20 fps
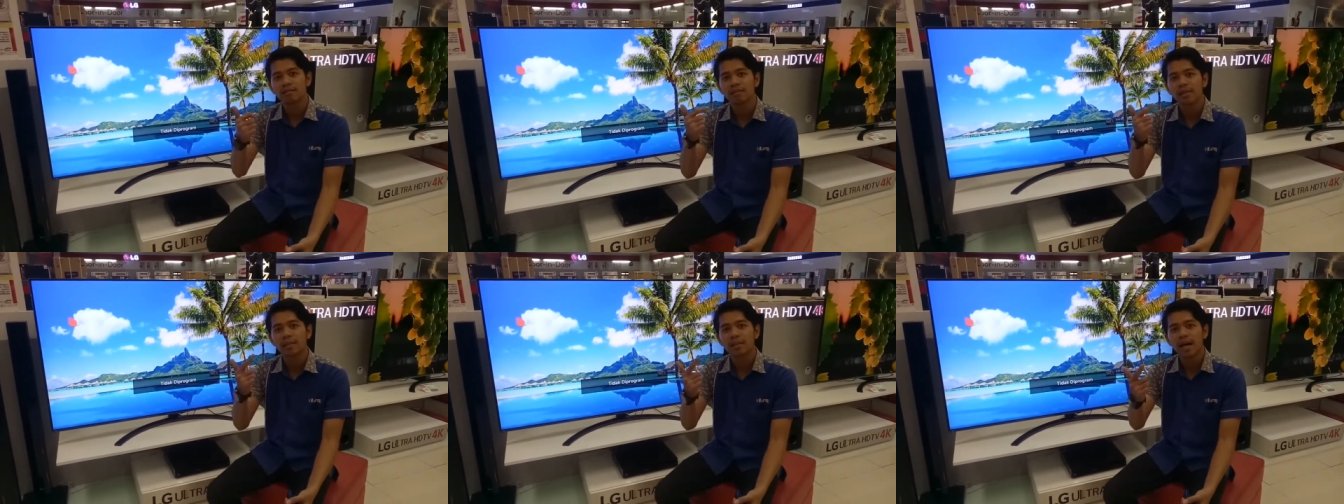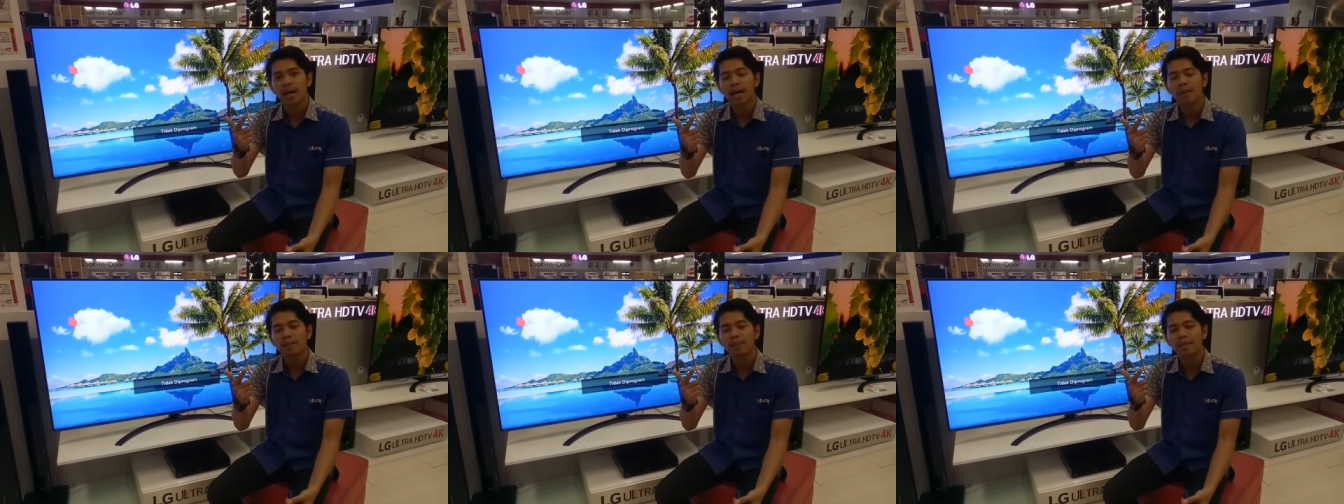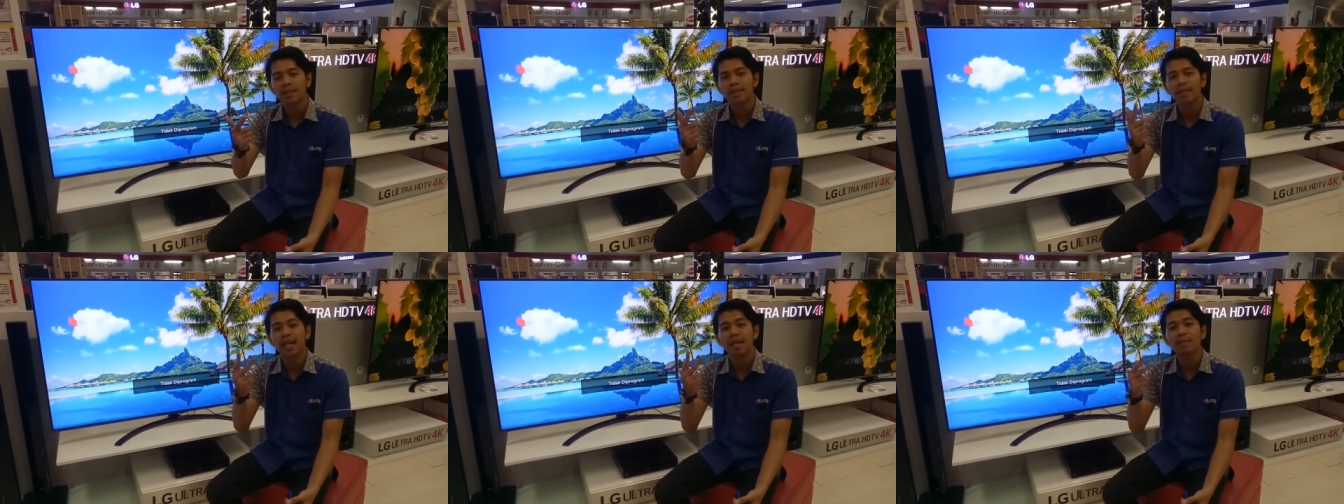
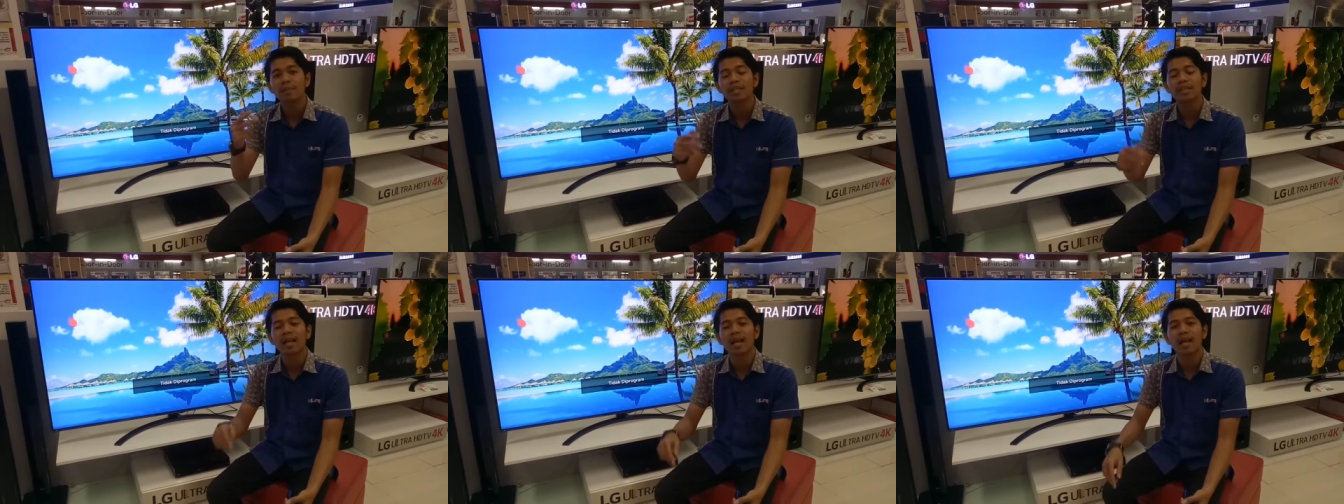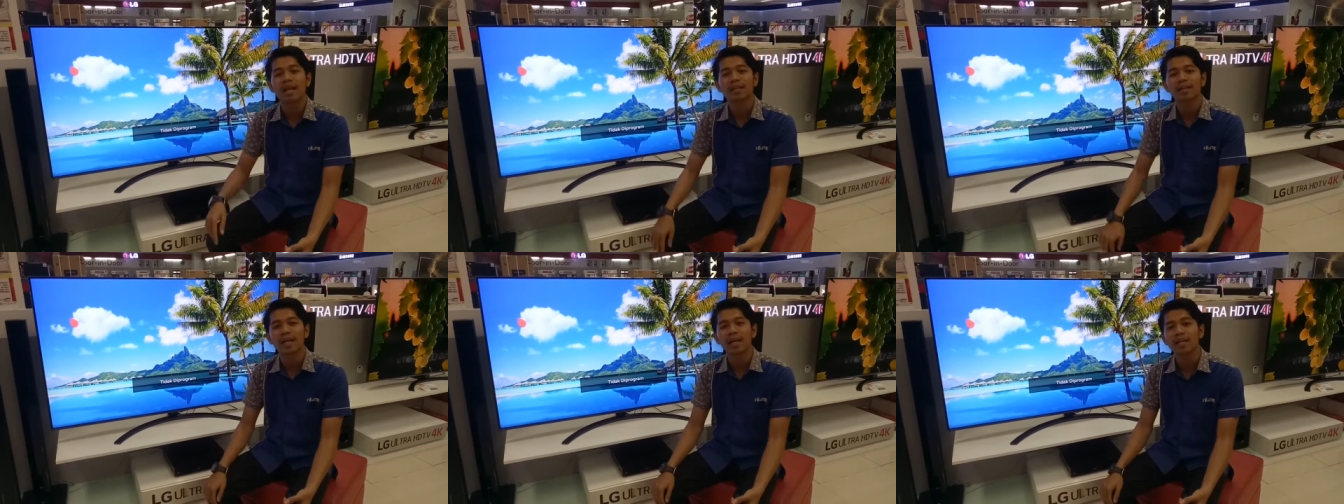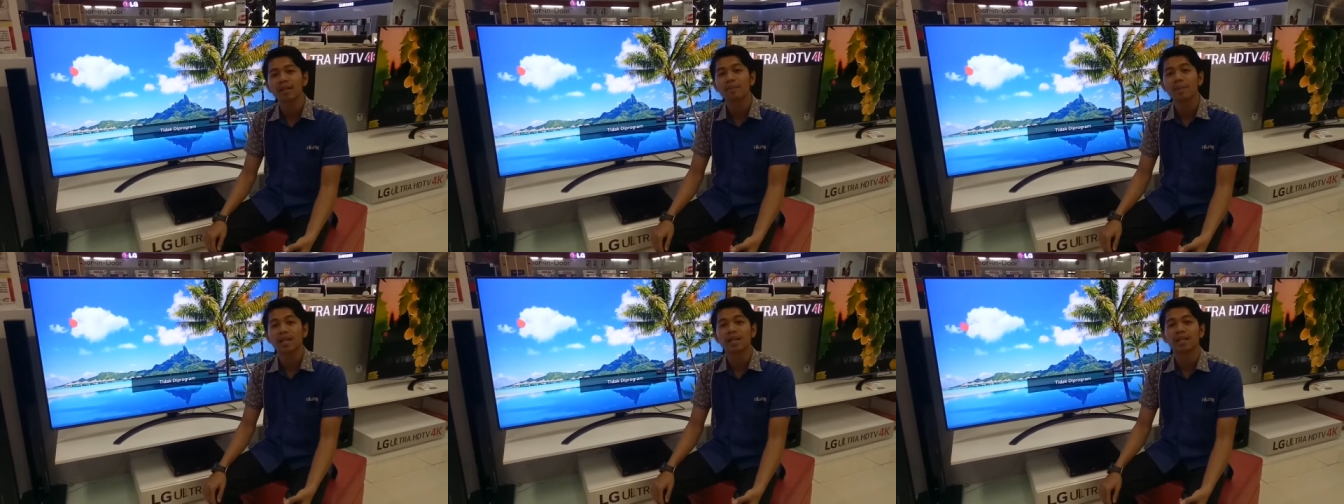memahami dan
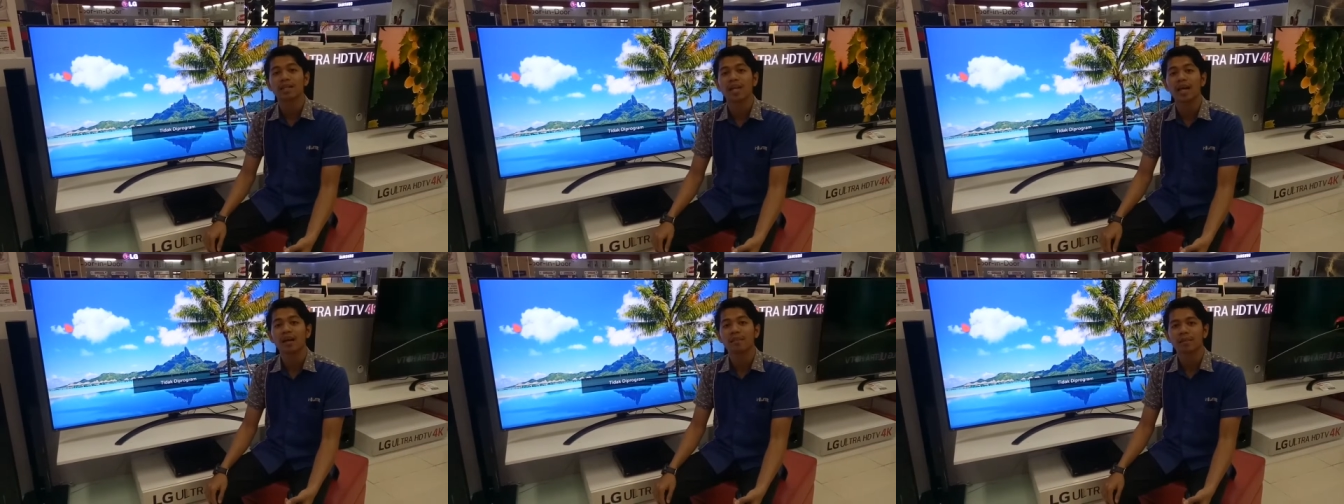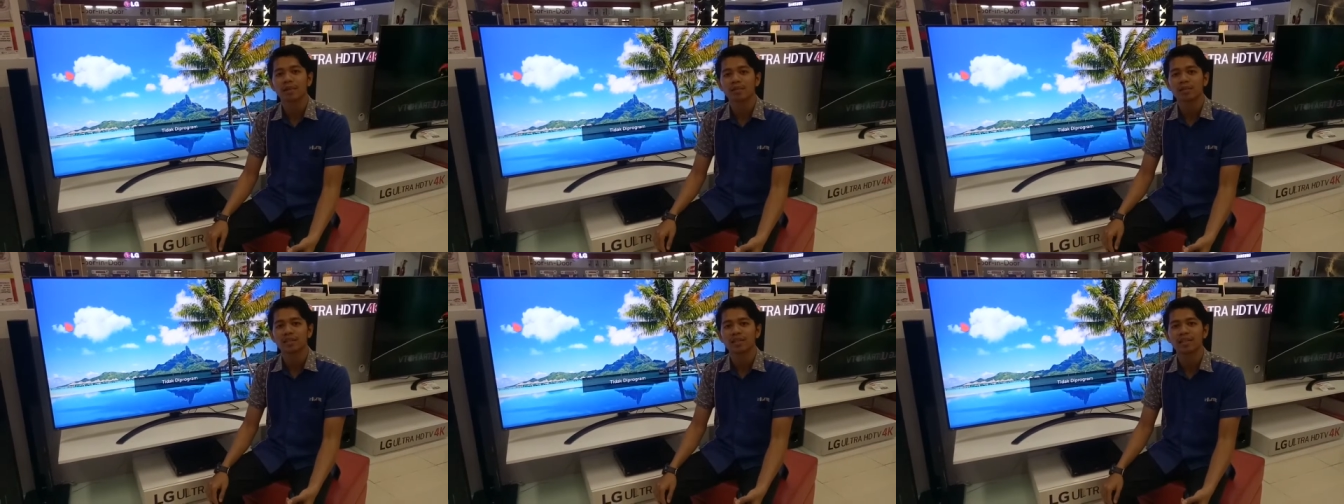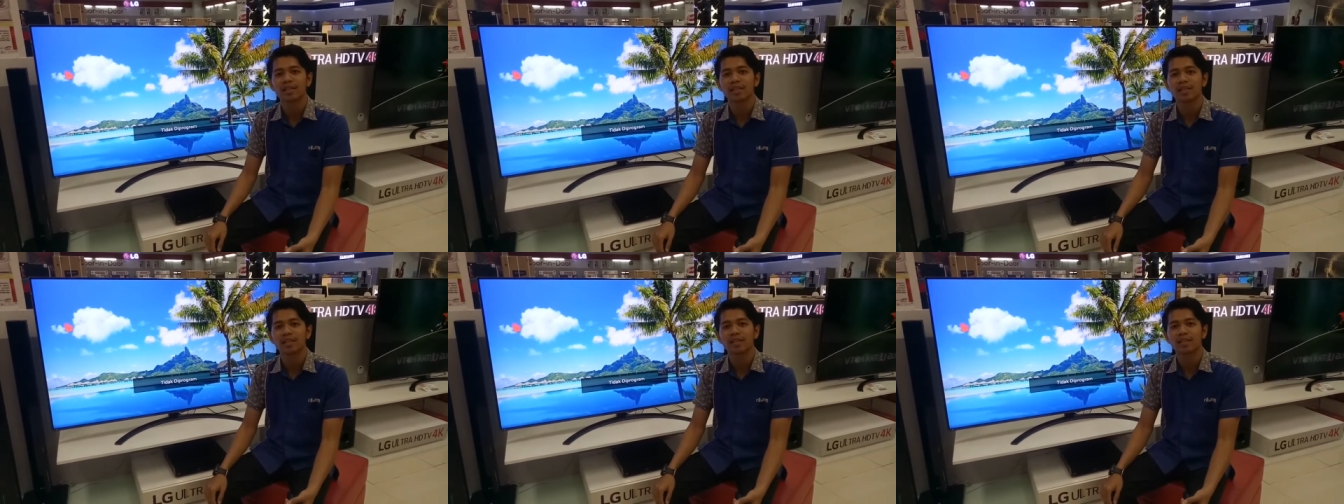menjalankan perintah
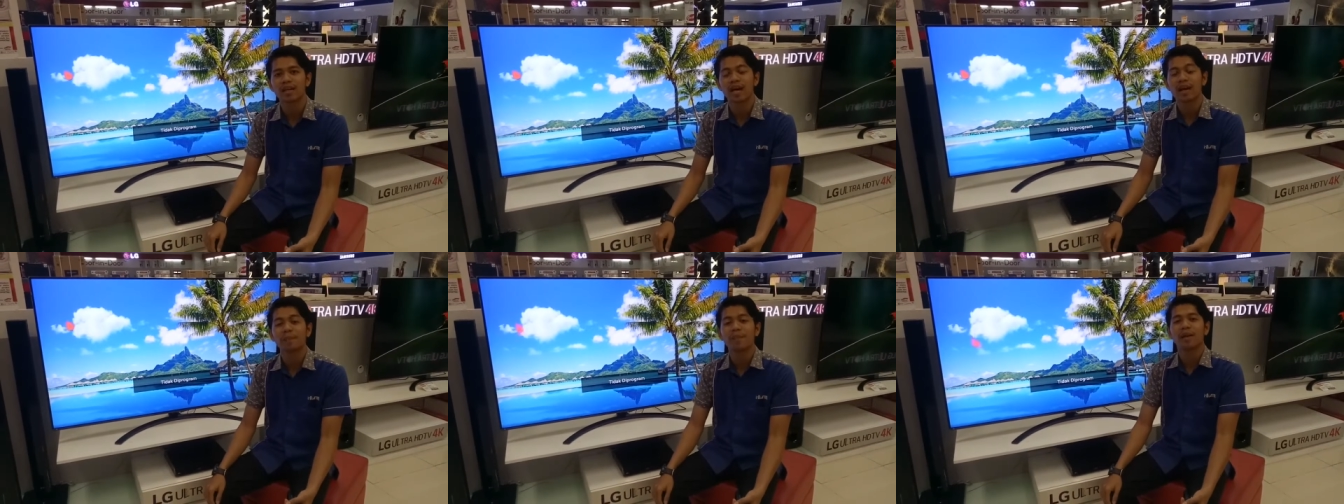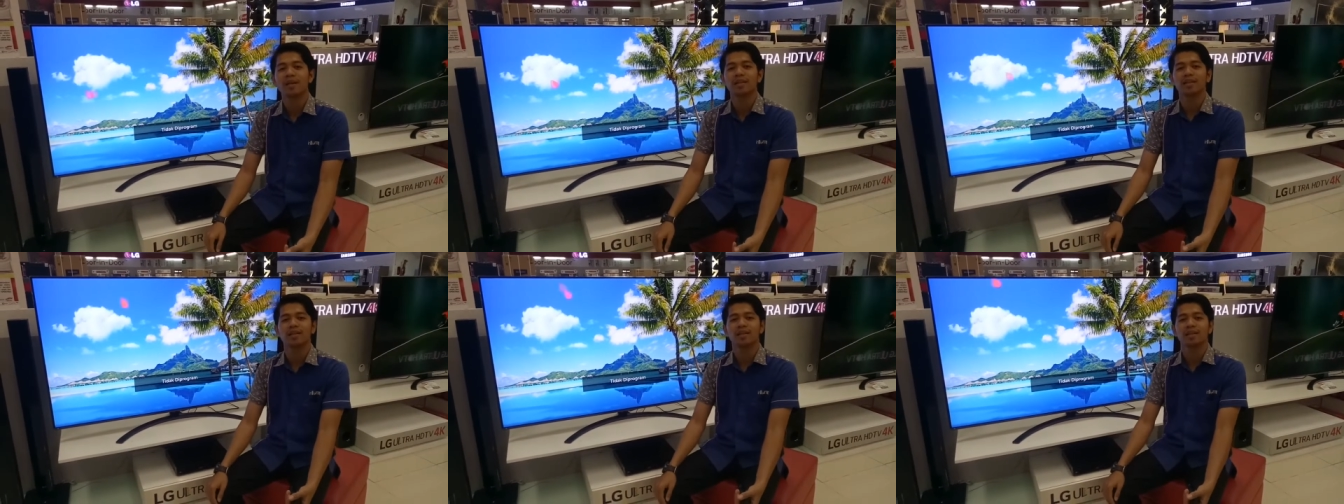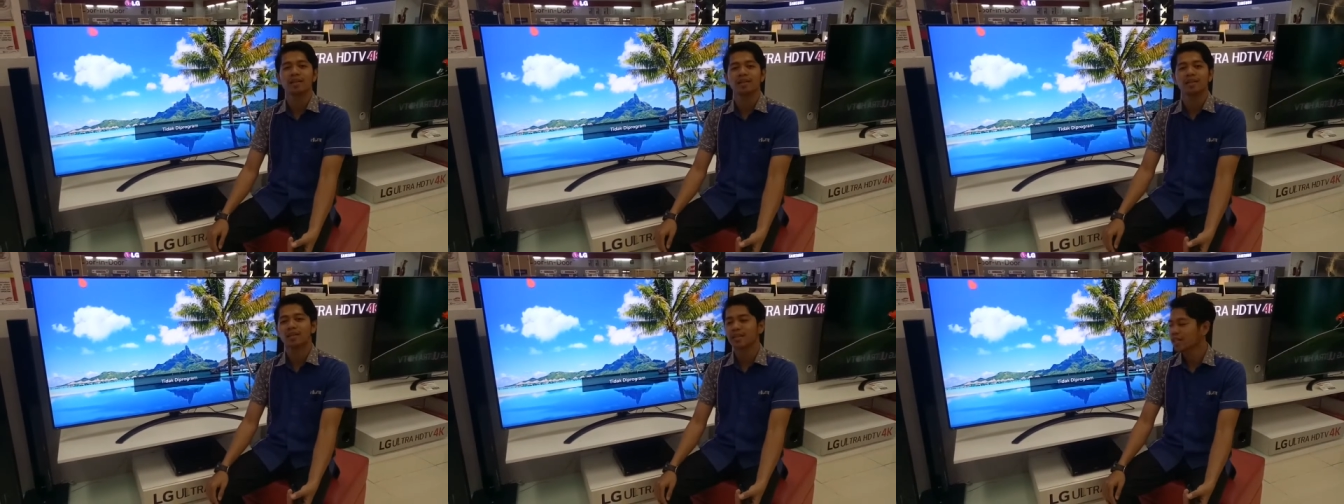manusia. Apa iya?